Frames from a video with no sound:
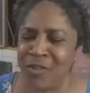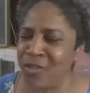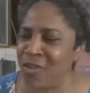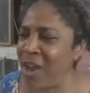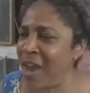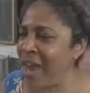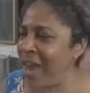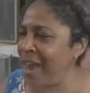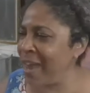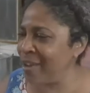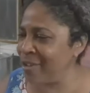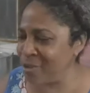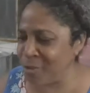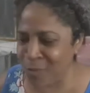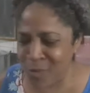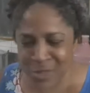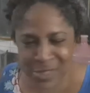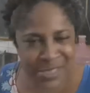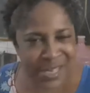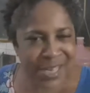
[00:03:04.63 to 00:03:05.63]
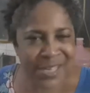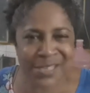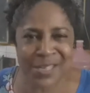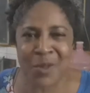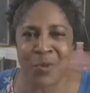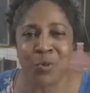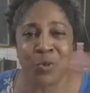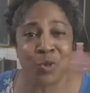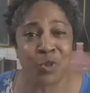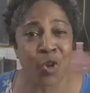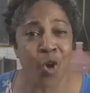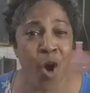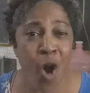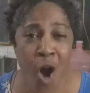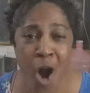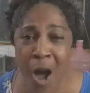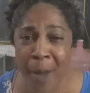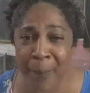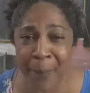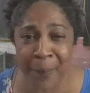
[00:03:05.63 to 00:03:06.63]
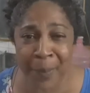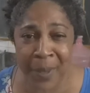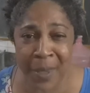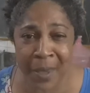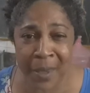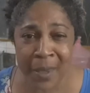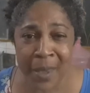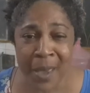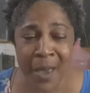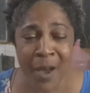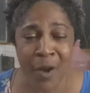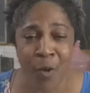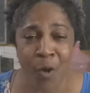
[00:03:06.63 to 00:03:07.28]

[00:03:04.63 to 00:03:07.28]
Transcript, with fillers: Gente, vocês são top.